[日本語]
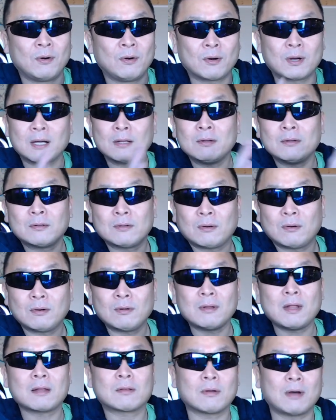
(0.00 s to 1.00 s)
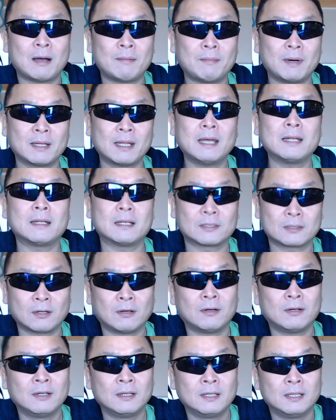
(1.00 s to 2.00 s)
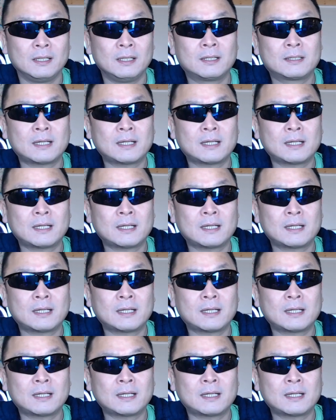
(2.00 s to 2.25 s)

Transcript: 他のところだとあんまないでしょう。